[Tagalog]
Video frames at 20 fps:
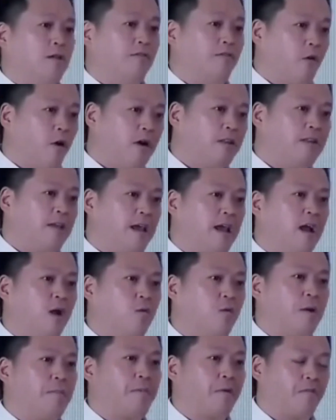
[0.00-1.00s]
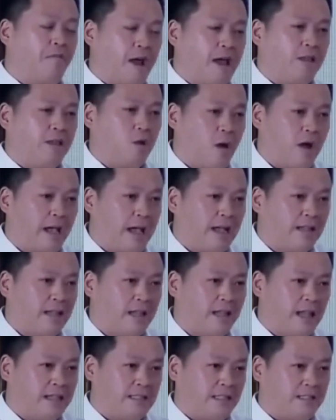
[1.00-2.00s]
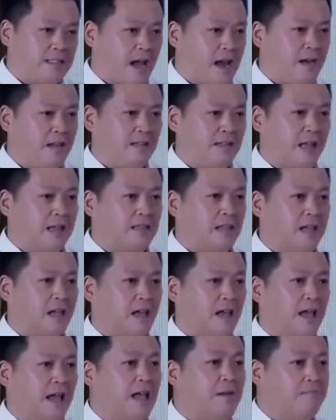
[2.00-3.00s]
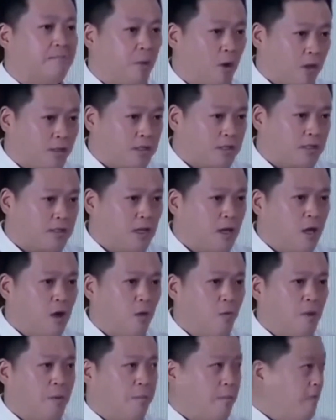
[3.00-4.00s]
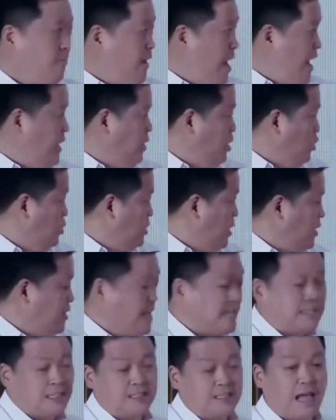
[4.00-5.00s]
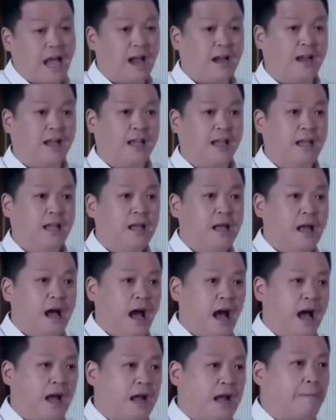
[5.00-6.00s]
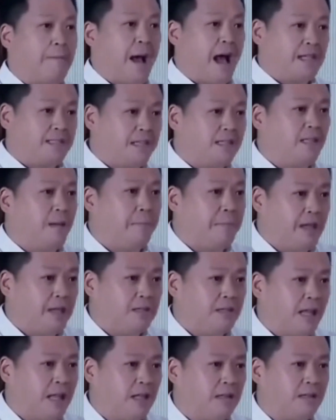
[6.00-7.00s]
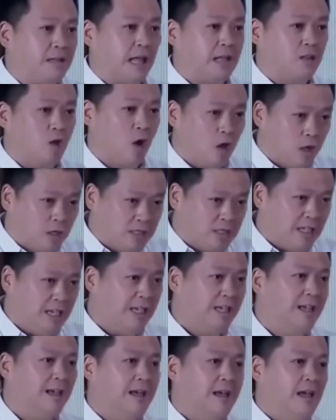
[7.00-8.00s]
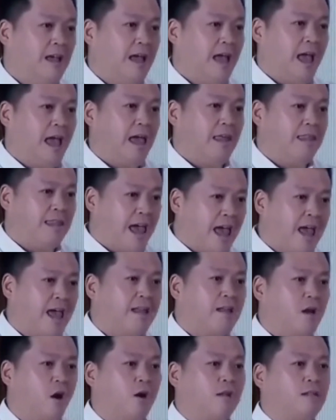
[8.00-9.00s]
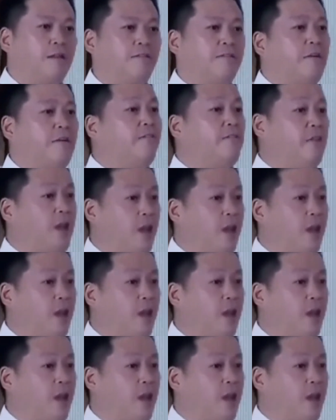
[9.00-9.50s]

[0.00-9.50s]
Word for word: On the fourth year, we provide you again the necessary technical inputs. We provide you the necessary uh, capacity building technology. And then on the